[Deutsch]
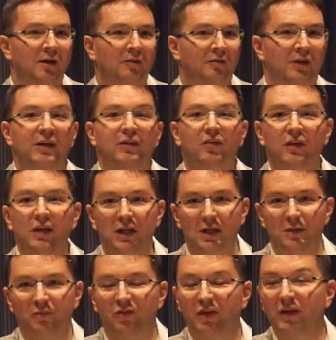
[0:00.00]
Wen sie
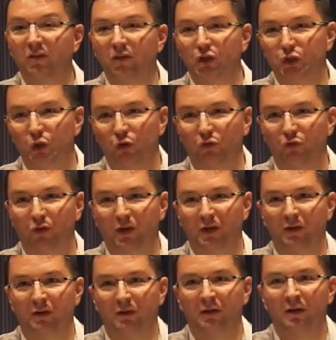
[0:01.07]
lieben, wen sie schön
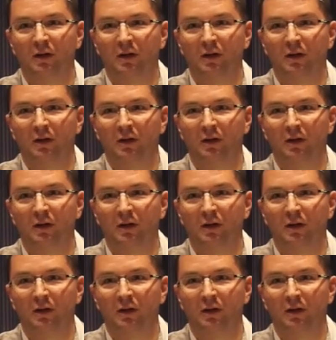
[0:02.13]
finden,